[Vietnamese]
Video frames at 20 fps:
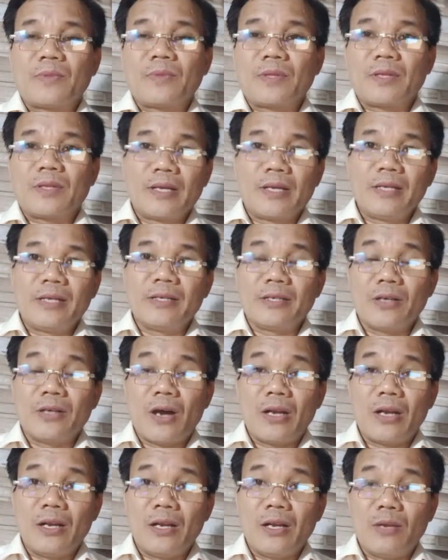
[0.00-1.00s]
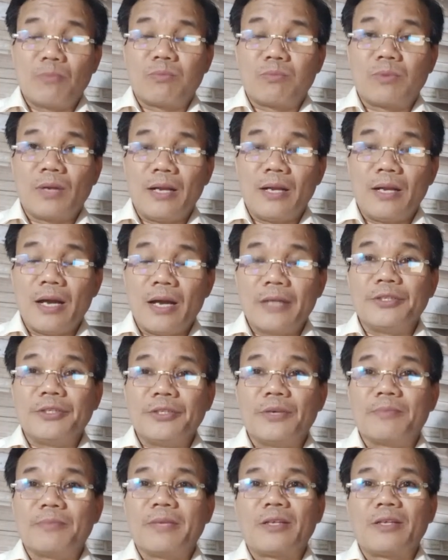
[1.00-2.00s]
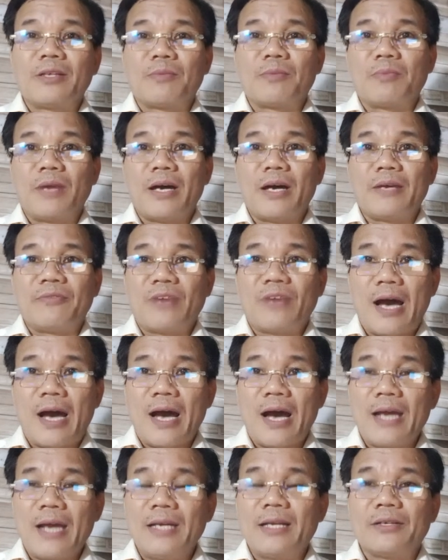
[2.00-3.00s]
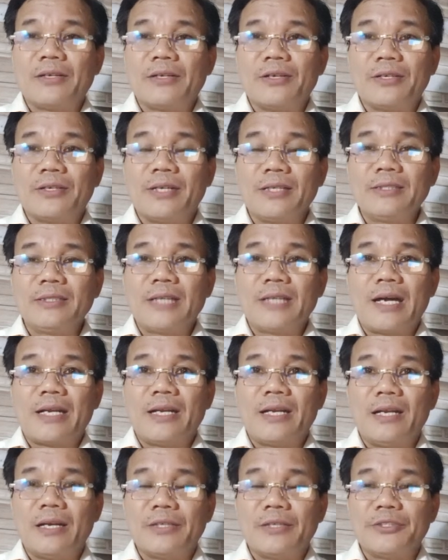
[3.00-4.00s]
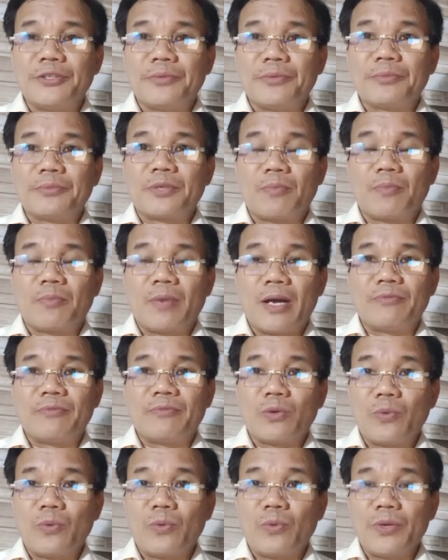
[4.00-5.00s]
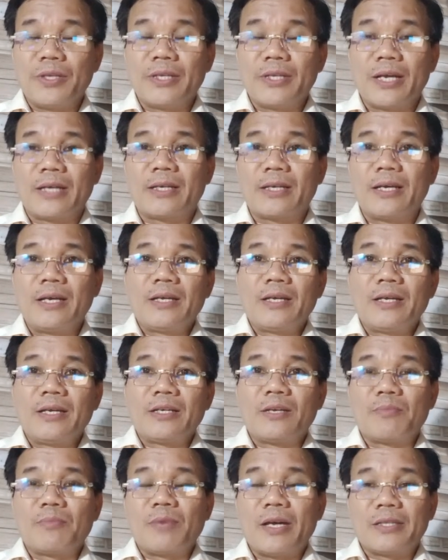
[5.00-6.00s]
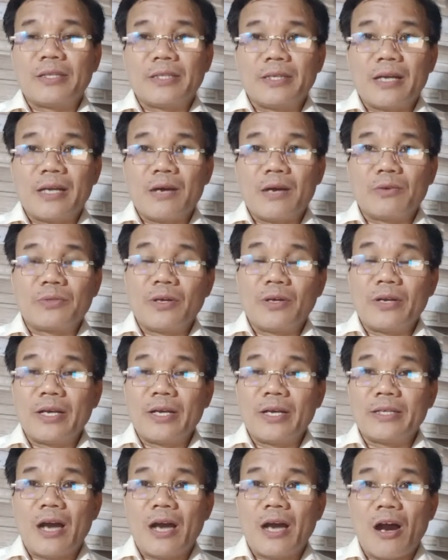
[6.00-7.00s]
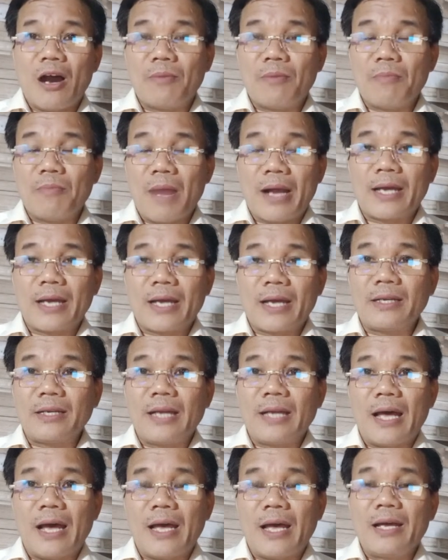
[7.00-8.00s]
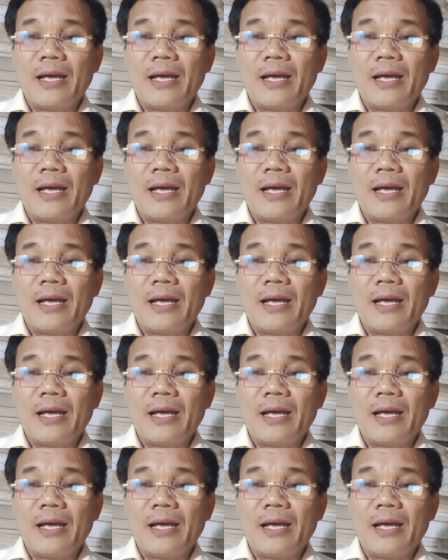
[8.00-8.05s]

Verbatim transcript: để được gọi là lục lợi dụng để trục lợi, và ai là người đứng ra để lợi dụng trục lợi và nguyên nhân trục lợi từ đâu. Cho nên họ bằng cách là